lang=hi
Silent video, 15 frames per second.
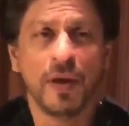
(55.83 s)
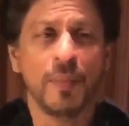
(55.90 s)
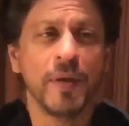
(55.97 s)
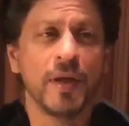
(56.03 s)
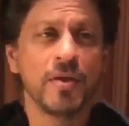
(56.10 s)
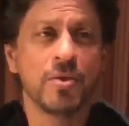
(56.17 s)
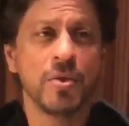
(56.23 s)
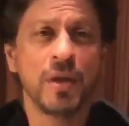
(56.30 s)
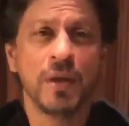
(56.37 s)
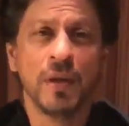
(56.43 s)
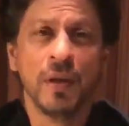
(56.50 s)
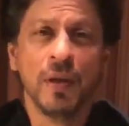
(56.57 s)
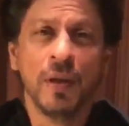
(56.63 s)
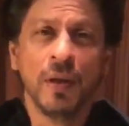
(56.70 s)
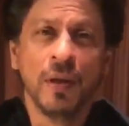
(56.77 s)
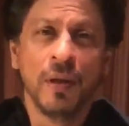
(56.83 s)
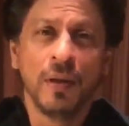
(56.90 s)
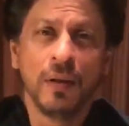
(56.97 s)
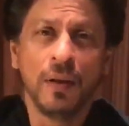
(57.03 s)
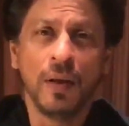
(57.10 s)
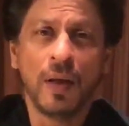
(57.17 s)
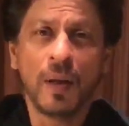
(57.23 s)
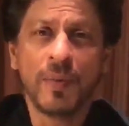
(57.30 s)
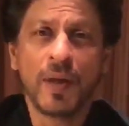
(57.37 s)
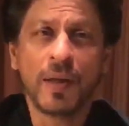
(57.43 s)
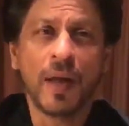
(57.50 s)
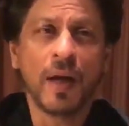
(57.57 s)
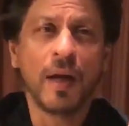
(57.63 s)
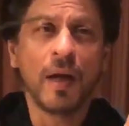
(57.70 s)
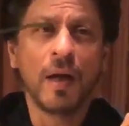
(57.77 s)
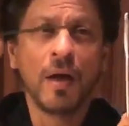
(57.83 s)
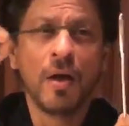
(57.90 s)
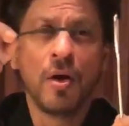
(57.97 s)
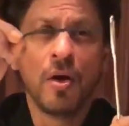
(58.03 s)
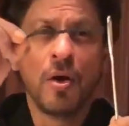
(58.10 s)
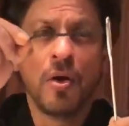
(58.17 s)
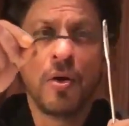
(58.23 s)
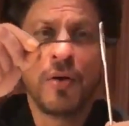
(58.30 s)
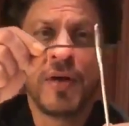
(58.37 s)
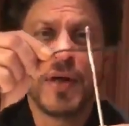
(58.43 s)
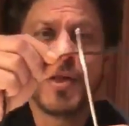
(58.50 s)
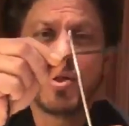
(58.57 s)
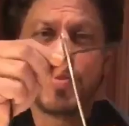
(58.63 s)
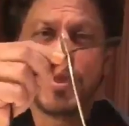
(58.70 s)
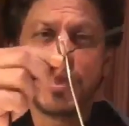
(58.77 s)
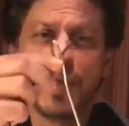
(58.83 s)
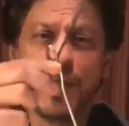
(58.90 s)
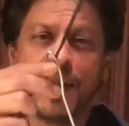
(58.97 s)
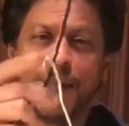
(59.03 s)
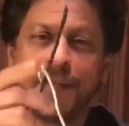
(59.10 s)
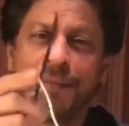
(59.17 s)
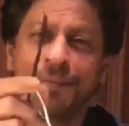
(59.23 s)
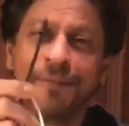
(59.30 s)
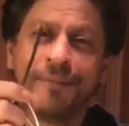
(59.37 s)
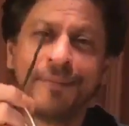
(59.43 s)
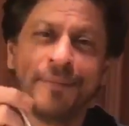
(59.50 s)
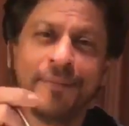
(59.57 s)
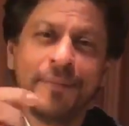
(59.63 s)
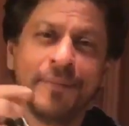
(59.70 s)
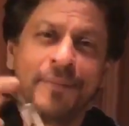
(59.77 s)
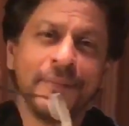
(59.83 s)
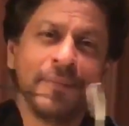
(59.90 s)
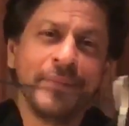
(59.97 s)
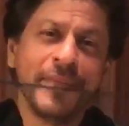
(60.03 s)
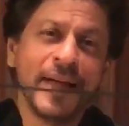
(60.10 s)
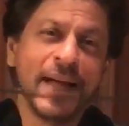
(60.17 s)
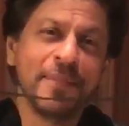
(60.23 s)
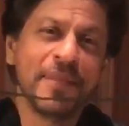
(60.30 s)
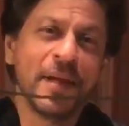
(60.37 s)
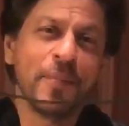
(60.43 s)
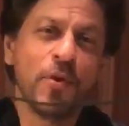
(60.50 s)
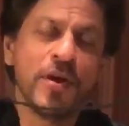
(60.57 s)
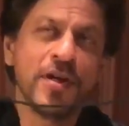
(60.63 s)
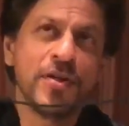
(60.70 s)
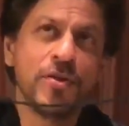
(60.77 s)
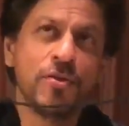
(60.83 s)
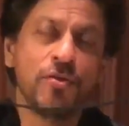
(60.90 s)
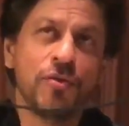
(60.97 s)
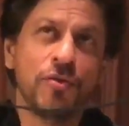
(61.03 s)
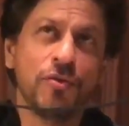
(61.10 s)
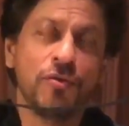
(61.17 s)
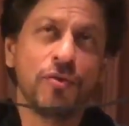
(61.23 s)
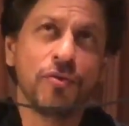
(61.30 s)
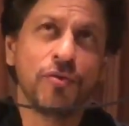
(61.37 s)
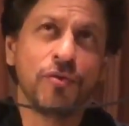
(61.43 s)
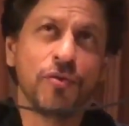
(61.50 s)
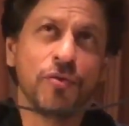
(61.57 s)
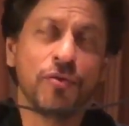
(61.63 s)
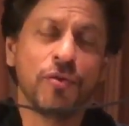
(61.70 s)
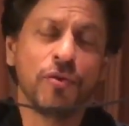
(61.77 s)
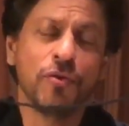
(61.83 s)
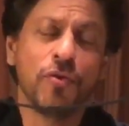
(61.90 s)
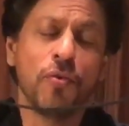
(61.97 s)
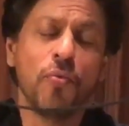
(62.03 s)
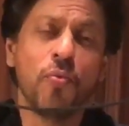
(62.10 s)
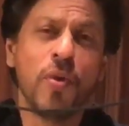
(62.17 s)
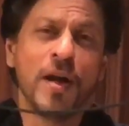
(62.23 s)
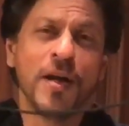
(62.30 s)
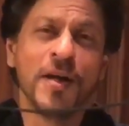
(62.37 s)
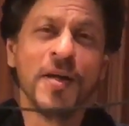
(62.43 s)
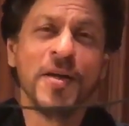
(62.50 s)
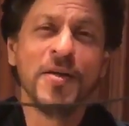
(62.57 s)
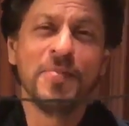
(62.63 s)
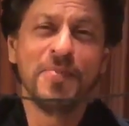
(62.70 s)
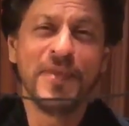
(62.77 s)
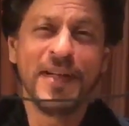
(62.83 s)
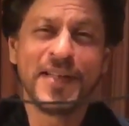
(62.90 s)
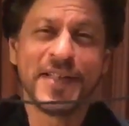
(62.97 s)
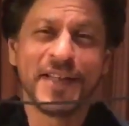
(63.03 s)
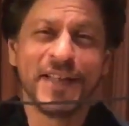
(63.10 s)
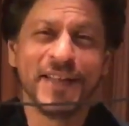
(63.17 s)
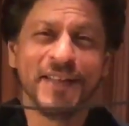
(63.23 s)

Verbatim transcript: ये रही मेरी सुई ये रहा मेरा धागा और ये इसमें चले गए टाइम था पॉइंट जीरो जीरो जीरो जीरो जीरो वन मिली